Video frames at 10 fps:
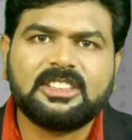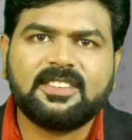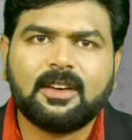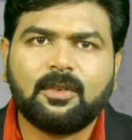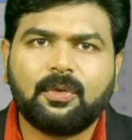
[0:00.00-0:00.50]
స్వచ్ఛ
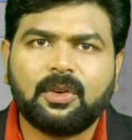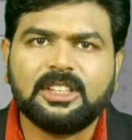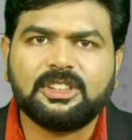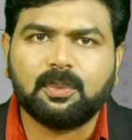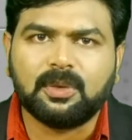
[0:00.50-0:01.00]
సేవ
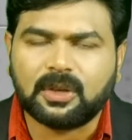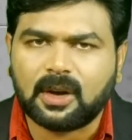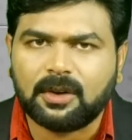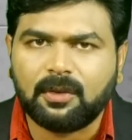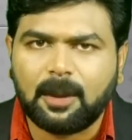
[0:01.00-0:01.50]
ఫౌండేషన్ ముందుకు
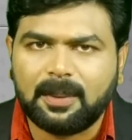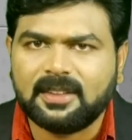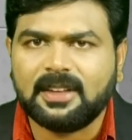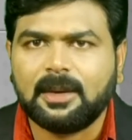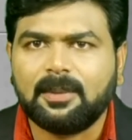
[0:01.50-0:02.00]
రావడం
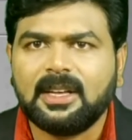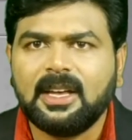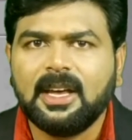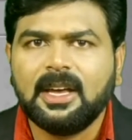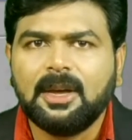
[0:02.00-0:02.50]
అభినందనీయమని
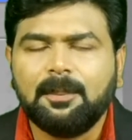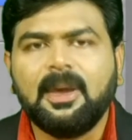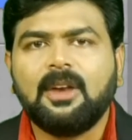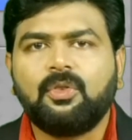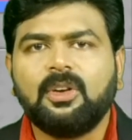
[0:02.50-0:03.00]

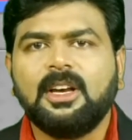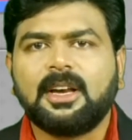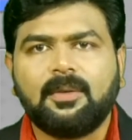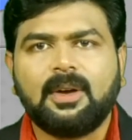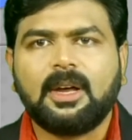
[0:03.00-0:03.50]
మేయర్ సునీల్
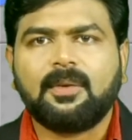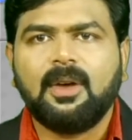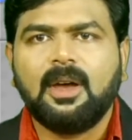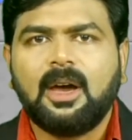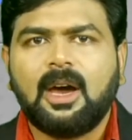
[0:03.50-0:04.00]
రావు అన్నారు
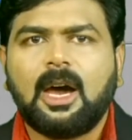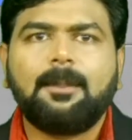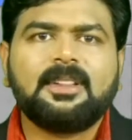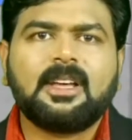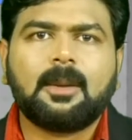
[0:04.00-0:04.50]

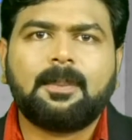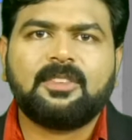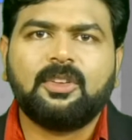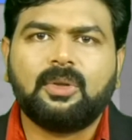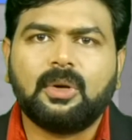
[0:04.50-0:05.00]
ఆపత్కర
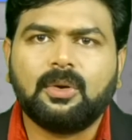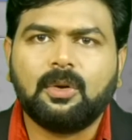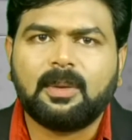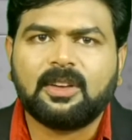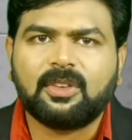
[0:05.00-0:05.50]

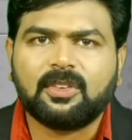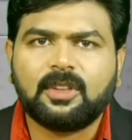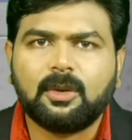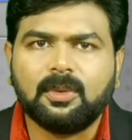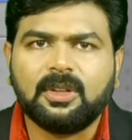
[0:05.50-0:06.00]
పరిస్థితుల్లోనూ పలు
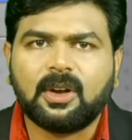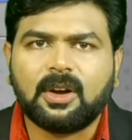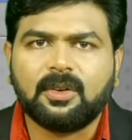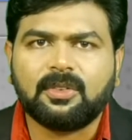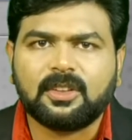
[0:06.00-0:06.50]
సంస్థలు ముందుకు
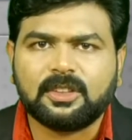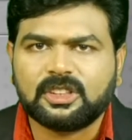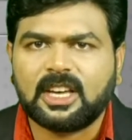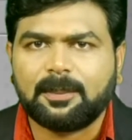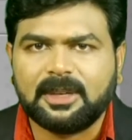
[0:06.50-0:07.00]
రావడం
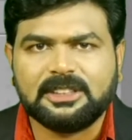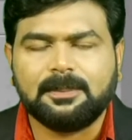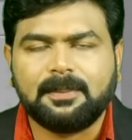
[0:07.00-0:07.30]
సంతోషకరమని